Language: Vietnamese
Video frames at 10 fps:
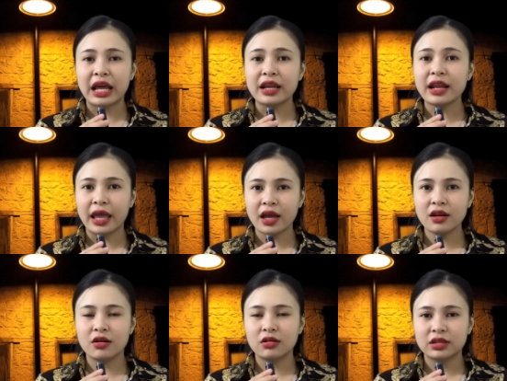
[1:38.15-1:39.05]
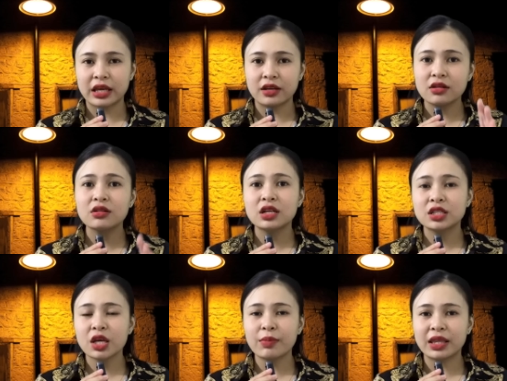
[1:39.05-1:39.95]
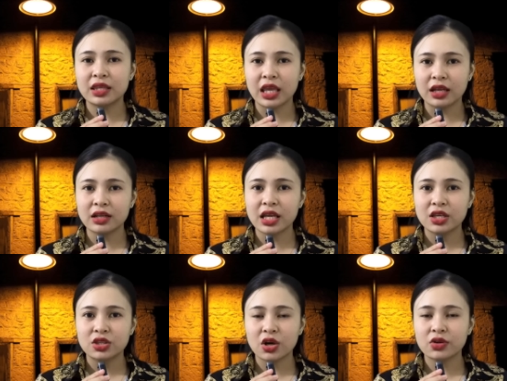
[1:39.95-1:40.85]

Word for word: để đẻ được thì đưa lên tới bệnh viện đi